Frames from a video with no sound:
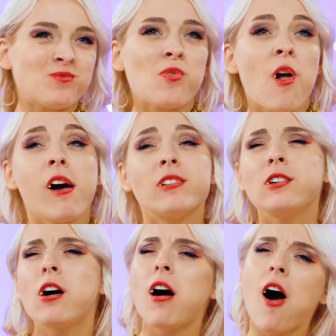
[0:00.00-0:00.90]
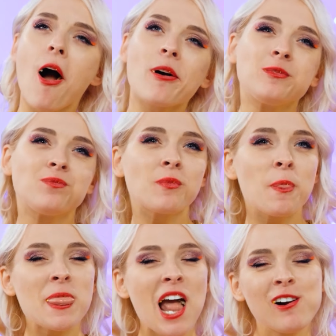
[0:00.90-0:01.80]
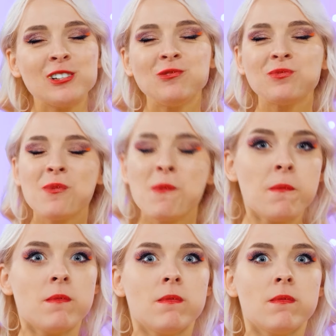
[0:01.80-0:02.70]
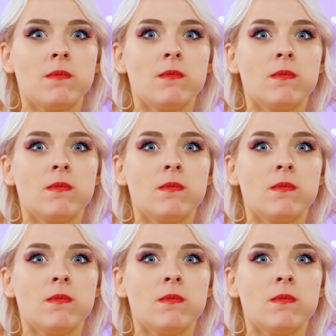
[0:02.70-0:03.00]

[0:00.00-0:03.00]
बहुत देर हो चुकी है मैंने पहले ही सब कुछ खा लिया है